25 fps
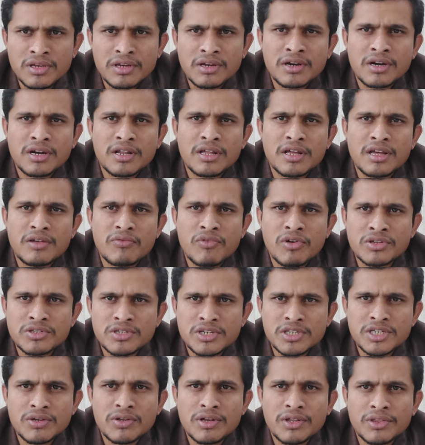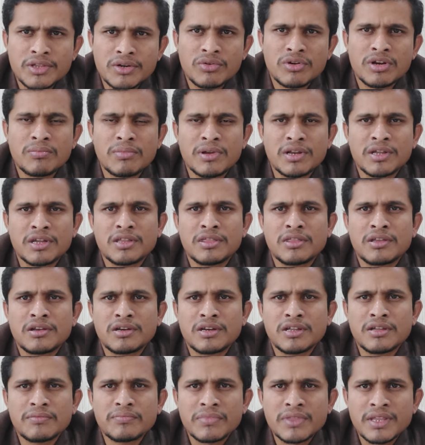ఎక్కడ వర్క్ చేసే వాళ్ళందరూ కూడా మనకి
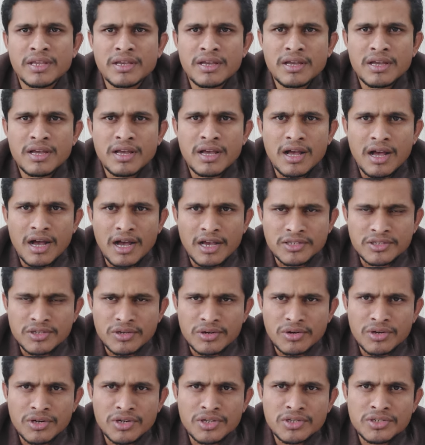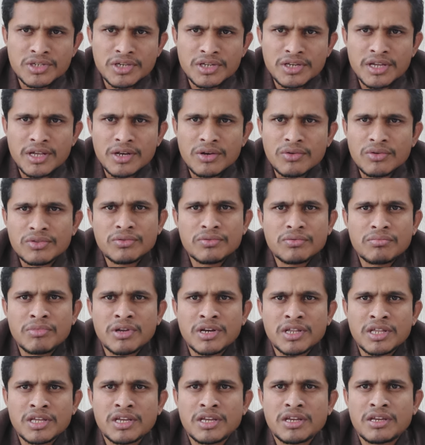ఏంటంటే ఆ సరౌండింగ్స్ ఏరియాలో
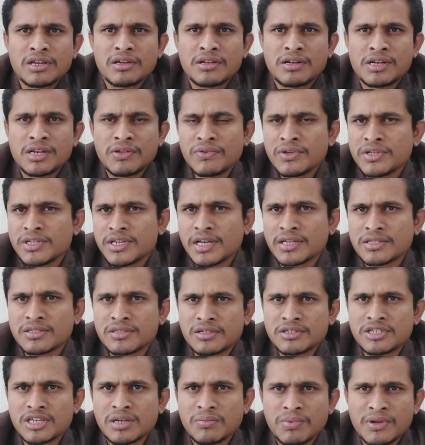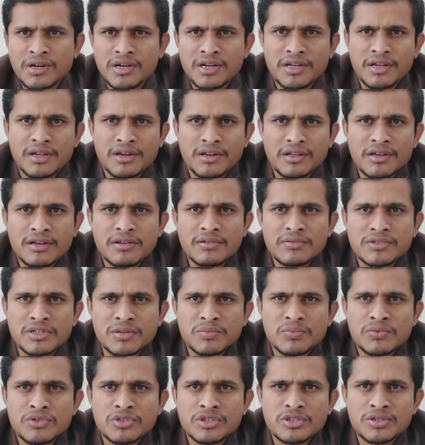మనకి లివింగ్ చేస్తున్నారు చెప్పాలంటే కనుక
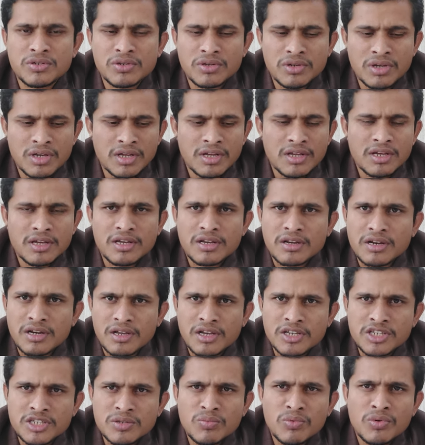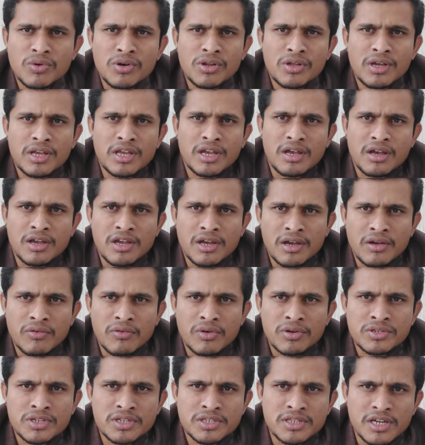సపోజ్ ఇక్కడ గచ్చిబోలో
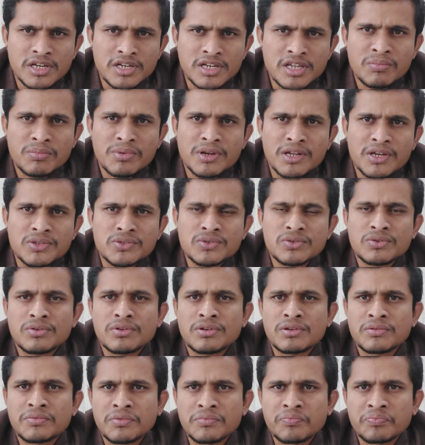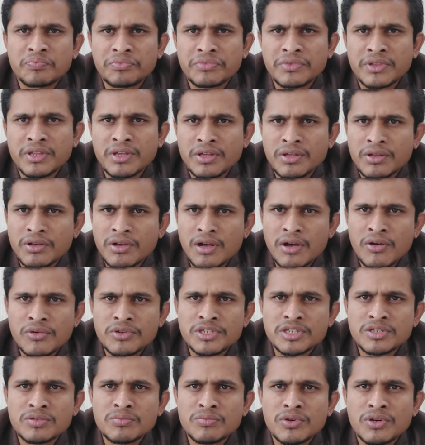వర్క్ చేసే ఐటీ ఎంప్లాయీస్
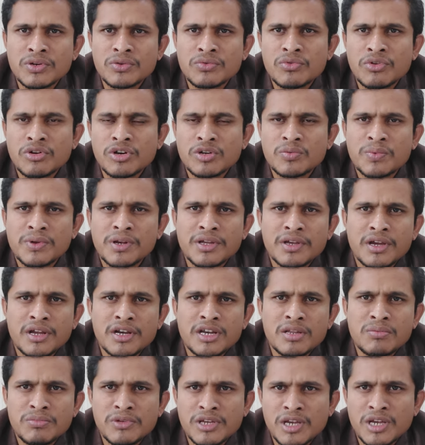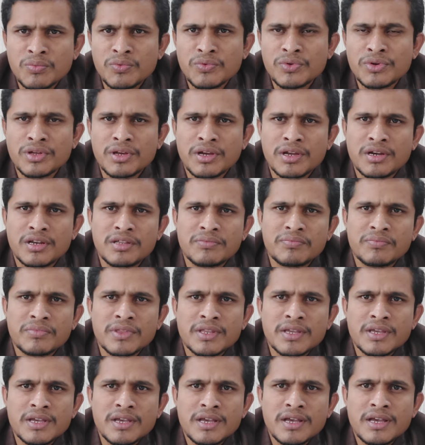హౌసింగ్ బోర్డ్ కూకట్పల్లి కానీ మియాపూర్ కానీ
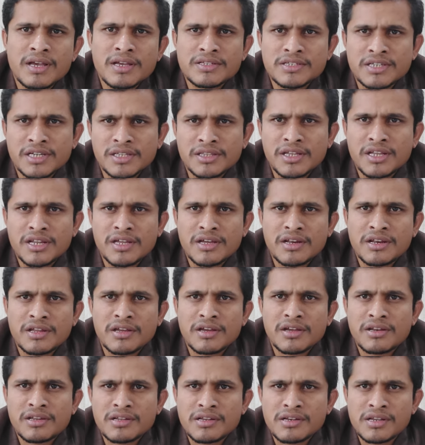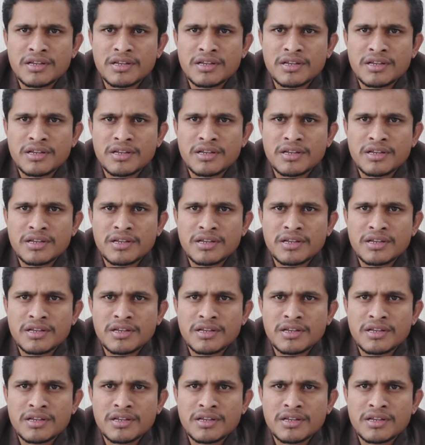చందనగర్ కానీ